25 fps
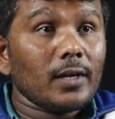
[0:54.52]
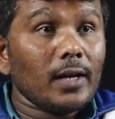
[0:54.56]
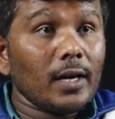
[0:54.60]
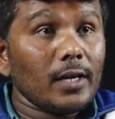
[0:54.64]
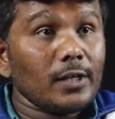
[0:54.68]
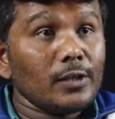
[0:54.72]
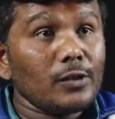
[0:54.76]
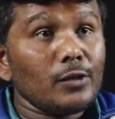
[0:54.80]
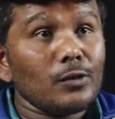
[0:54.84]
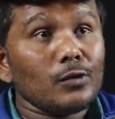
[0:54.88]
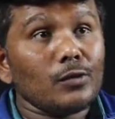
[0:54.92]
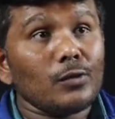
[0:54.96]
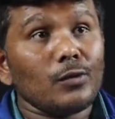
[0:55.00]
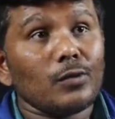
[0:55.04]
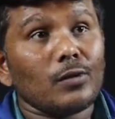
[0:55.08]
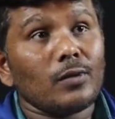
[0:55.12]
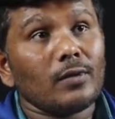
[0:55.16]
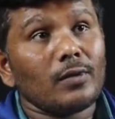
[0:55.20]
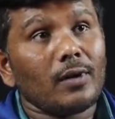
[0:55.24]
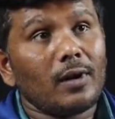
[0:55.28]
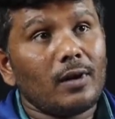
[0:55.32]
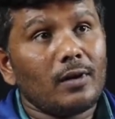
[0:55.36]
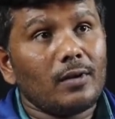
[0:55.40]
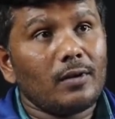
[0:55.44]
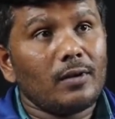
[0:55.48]
క్యాస్ట్
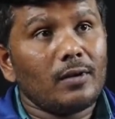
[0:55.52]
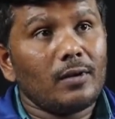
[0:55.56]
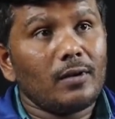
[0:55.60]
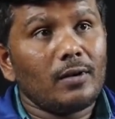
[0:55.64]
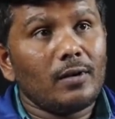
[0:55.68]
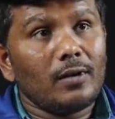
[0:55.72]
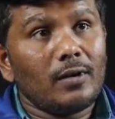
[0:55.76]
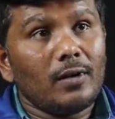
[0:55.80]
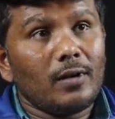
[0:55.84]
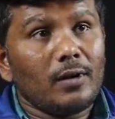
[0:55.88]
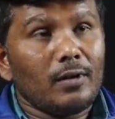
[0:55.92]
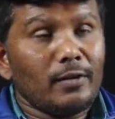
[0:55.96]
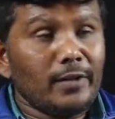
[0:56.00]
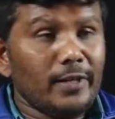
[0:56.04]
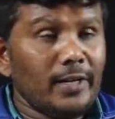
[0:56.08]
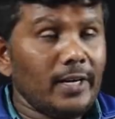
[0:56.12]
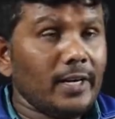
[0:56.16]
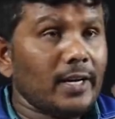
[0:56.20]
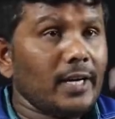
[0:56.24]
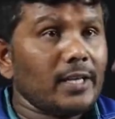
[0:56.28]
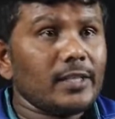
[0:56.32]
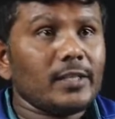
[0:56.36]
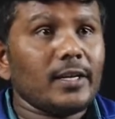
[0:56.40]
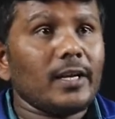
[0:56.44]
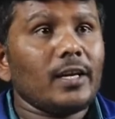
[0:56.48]
చూడకుండా ఏ
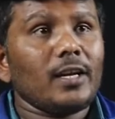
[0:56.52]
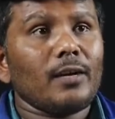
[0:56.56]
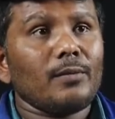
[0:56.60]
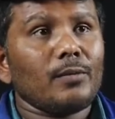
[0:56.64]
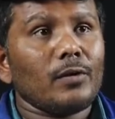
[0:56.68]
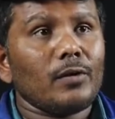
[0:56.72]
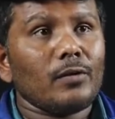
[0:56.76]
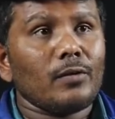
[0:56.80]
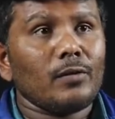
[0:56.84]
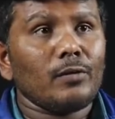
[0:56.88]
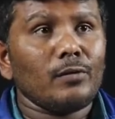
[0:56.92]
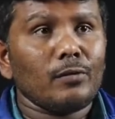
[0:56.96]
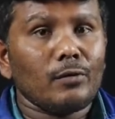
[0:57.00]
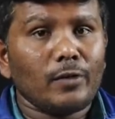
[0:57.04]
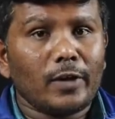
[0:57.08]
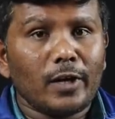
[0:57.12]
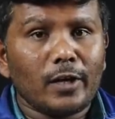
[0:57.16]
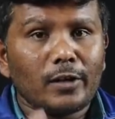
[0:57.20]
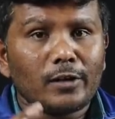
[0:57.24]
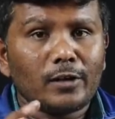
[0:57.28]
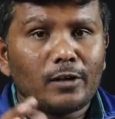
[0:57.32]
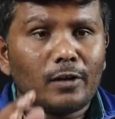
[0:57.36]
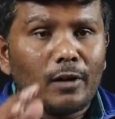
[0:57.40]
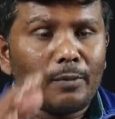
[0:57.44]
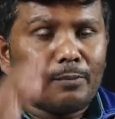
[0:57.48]
కష్టమైనా అయినా పర్లేదు నువ్వు
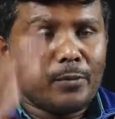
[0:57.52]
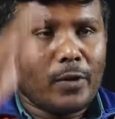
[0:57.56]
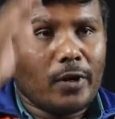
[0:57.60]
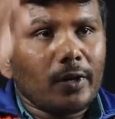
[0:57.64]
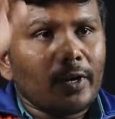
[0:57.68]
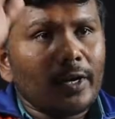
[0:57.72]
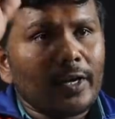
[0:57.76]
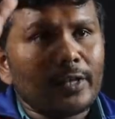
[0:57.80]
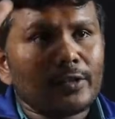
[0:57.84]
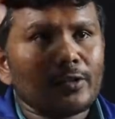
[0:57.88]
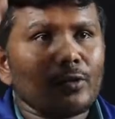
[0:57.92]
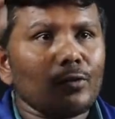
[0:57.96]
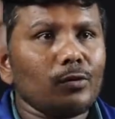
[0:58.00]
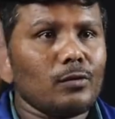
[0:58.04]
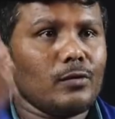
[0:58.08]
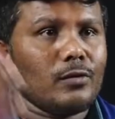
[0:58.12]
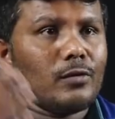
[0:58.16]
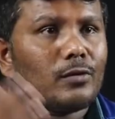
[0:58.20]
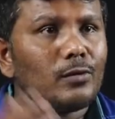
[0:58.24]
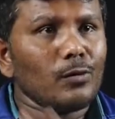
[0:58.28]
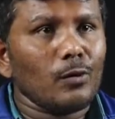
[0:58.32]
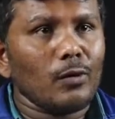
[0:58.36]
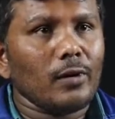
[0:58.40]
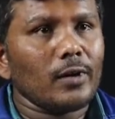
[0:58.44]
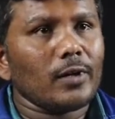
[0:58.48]
క్యాస్ట్ అప్పర్ కష్టం
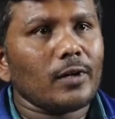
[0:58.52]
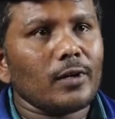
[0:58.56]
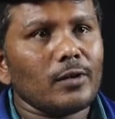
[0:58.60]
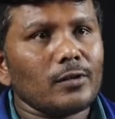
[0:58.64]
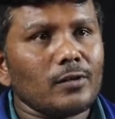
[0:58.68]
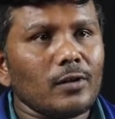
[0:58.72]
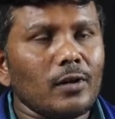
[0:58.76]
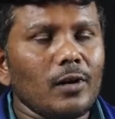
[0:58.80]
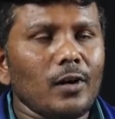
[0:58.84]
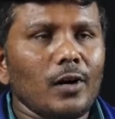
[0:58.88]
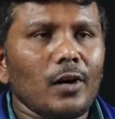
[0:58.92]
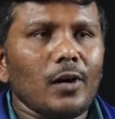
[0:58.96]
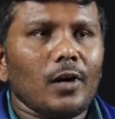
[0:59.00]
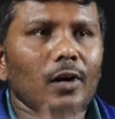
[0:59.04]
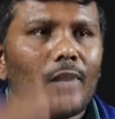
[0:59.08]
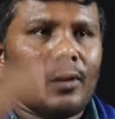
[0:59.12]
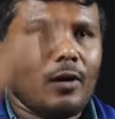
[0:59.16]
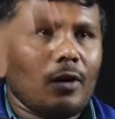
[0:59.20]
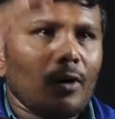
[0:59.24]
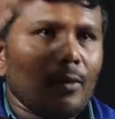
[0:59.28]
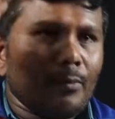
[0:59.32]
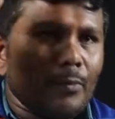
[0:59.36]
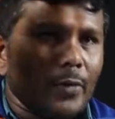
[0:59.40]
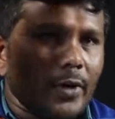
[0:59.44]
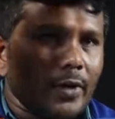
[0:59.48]
నువ్వు లోవర్ కష్టం
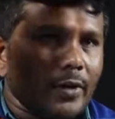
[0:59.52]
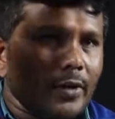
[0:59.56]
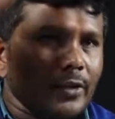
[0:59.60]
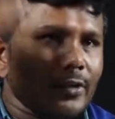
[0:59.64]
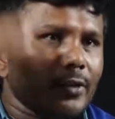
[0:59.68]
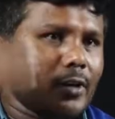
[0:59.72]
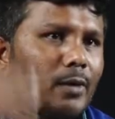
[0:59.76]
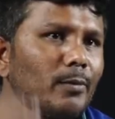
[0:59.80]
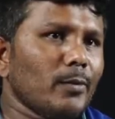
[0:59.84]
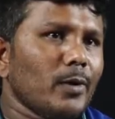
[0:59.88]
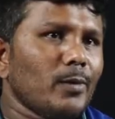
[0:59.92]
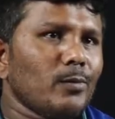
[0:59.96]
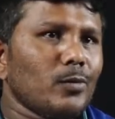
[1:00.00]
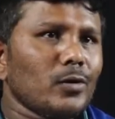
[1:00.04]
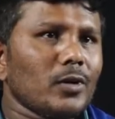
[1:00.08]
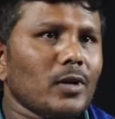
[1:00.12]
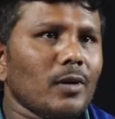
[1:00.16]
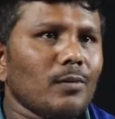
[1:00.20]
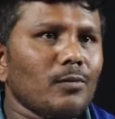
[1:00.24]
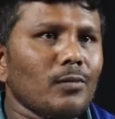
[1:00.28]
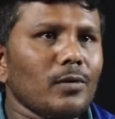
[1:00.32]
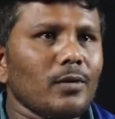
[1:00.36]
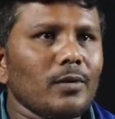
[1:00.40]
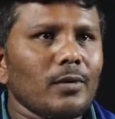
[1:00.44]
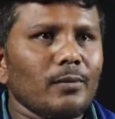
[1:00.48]
అప్పర్ క్యాస్ట్లో మేము
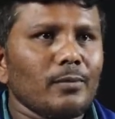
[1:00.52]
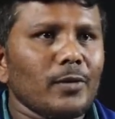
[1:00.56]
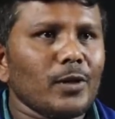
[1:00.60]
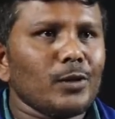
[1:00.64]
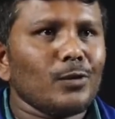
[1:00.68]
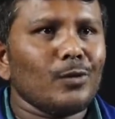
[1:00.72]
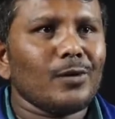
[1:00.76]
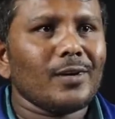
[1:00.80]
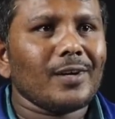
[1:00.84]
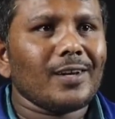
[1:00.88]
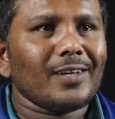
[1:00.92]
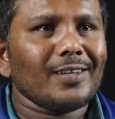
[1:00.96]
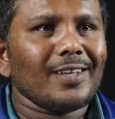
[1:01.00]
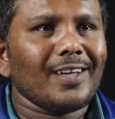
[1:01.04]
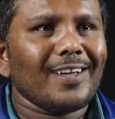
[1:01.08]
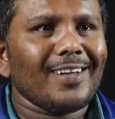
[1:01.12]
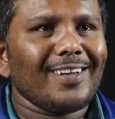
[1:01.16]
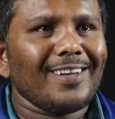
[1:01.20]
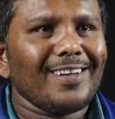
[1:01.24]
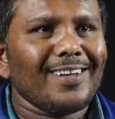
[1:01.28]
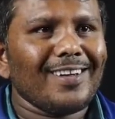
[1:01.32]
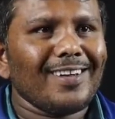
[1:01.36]
పుట్టాము మేము పెద్దవాళ్ళు కదా